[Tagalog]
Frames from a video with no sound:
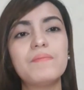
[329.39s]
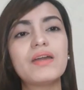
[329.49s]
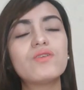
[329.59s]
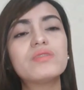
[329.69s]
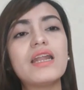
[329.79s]

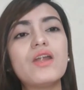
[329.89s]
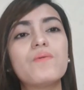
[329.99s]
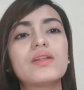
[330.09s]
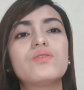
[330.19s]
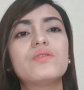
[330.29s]
Pero
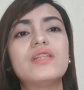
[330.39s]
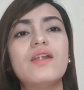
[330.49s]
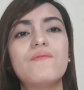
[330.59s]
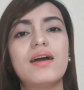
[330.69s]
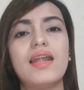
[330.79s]
dalawa to,
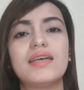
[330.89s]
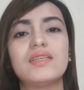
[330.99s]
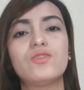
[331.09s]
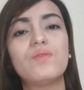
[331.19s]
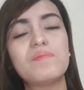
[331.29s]
dalawang
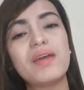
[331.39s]
klase to eh.